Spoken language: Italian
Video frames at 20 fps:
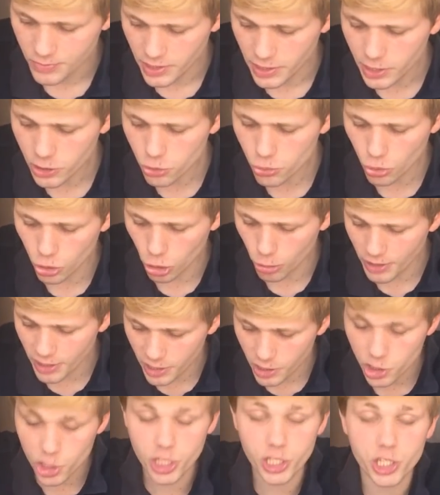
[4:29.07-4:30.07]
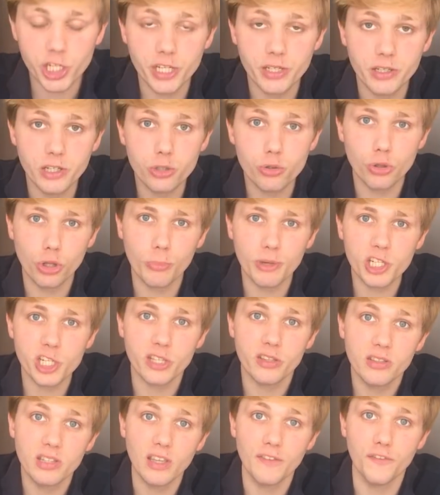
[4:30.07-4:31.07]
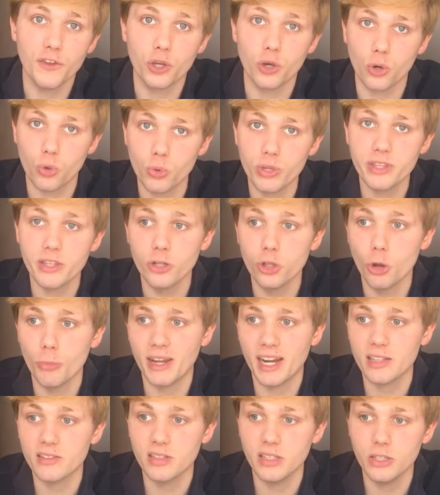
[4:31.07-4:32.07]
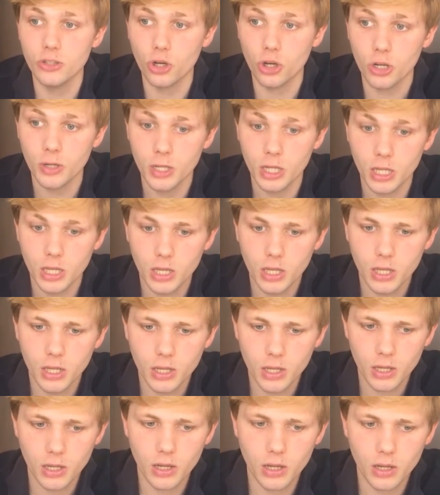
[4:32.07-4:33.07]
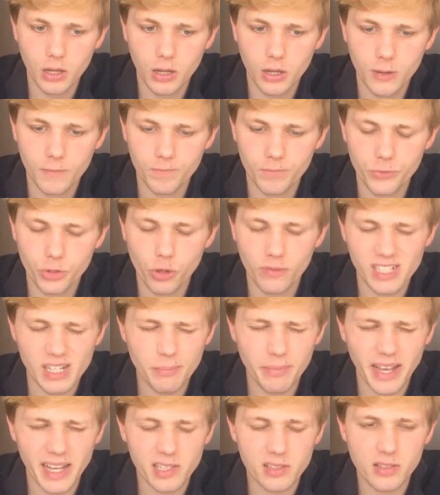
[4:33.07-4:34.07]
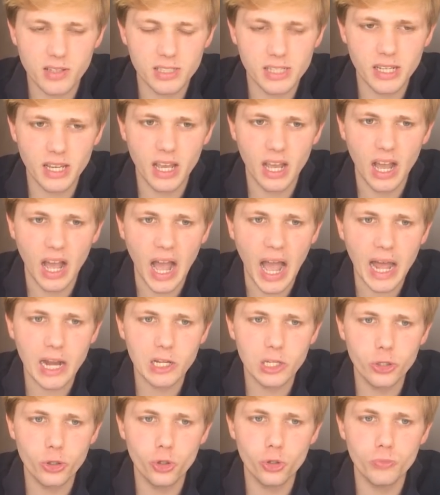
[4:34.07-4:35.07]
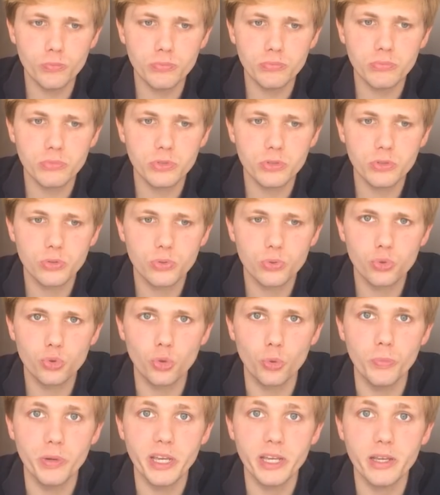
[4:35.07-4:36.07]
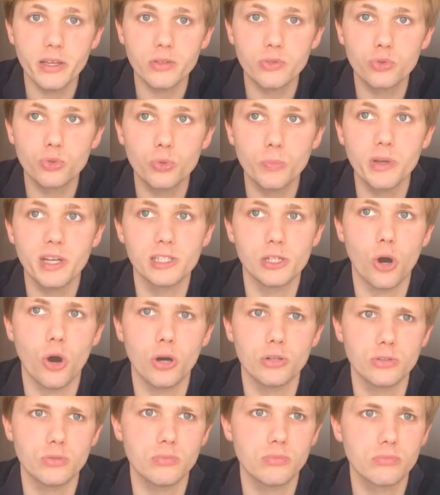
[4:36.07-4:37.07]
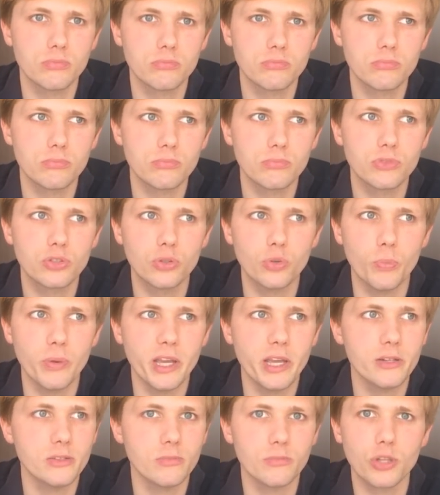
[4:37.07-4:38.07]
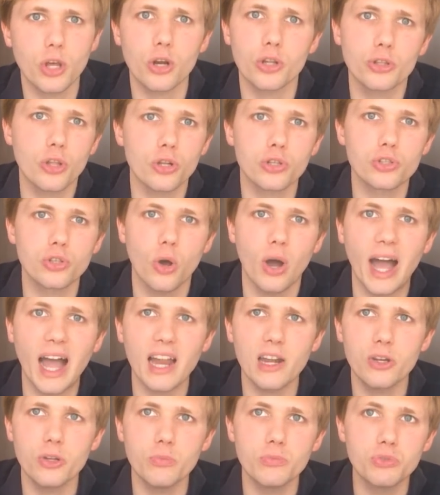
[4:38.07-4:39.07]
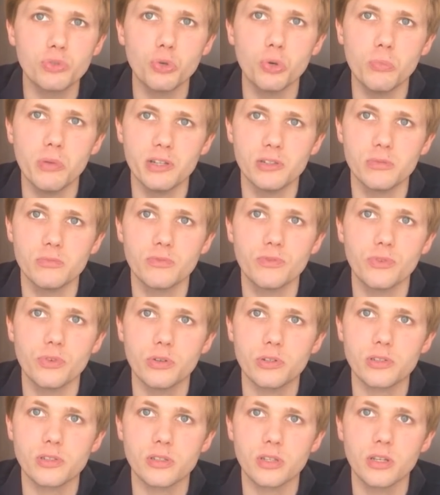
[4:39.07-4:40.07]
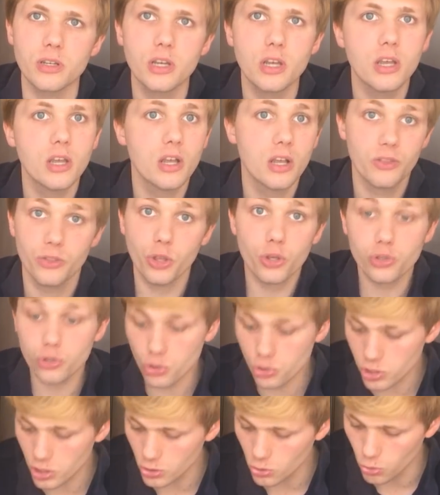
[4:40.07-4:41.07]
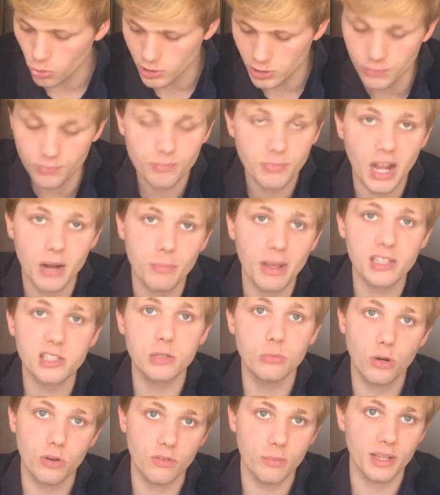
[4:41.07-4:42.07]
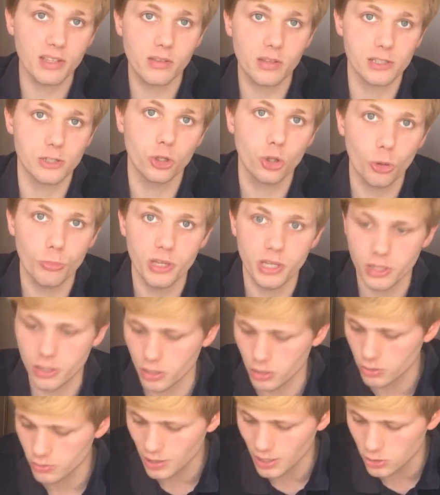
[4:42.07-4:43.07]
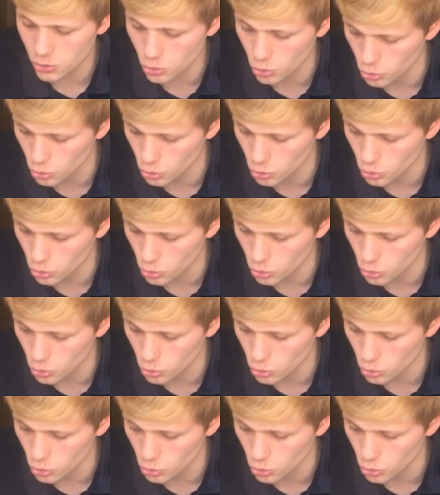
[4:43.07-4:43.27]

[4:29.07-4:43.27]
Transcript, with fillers: Il suo nome, il suo nome scientifico, quindi il nome latino, eh, dovrebbe essere Allium tube, tuberorum, tuberum, non, non, lo so, Allium tuberum forse. Non sono sicuro, al massimo vi metterò il nome là